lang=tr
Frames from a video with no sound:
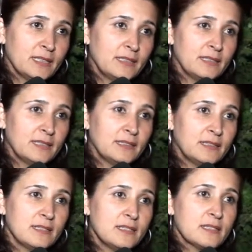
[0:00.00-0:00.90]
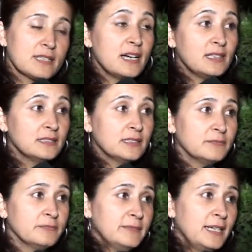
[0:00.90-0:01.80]
E,
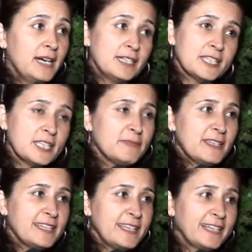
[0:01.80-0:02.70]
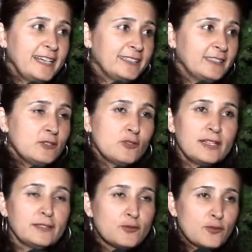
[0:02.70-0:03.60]
sağlığım, her şeyim yerine geldi. Şu
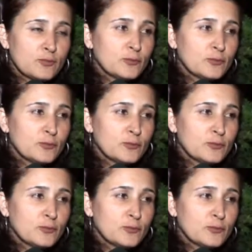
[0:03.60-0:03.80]
anda çok